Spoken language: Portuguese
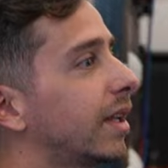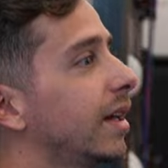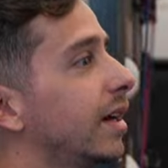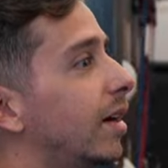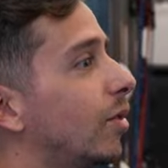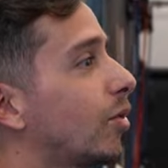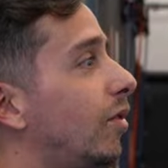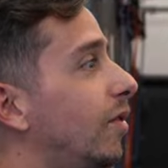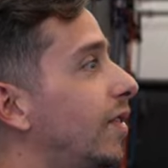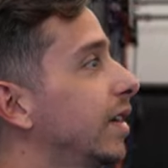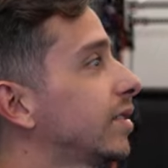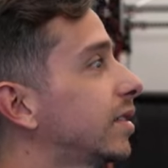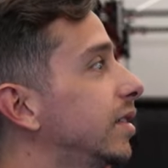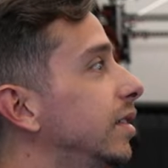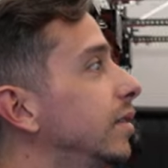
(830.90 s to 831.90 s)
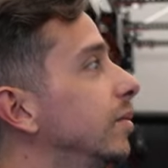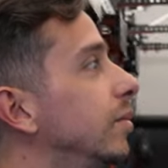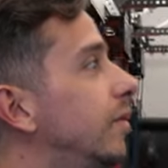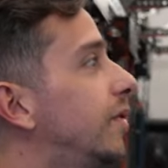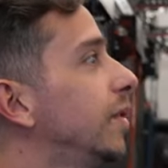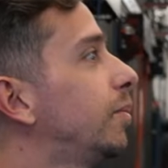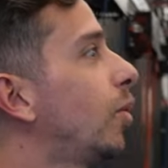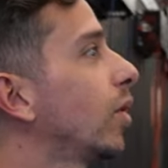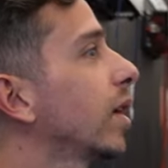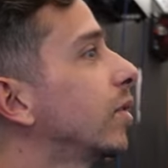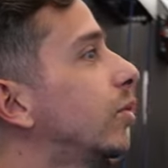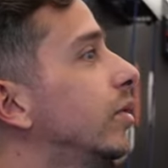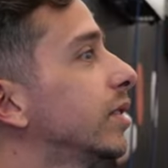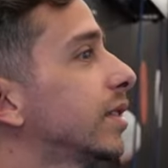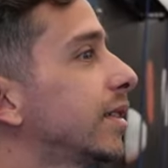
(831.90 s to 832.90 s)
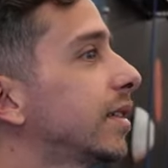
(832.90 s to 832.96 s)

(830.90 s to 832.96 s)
que legal. Confesso que vi pouca coisa